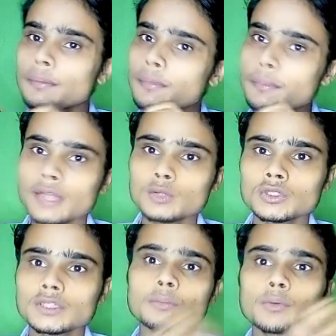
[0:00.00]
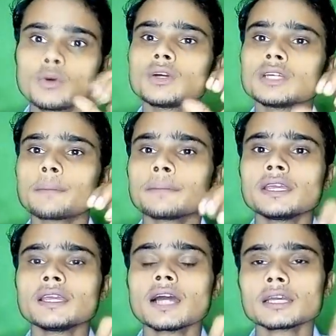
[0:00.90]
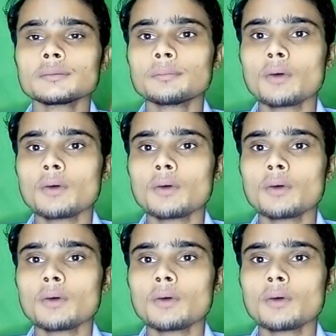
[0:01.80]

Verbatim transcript: पे बैन हो चुकी है वो अपने यहाँ के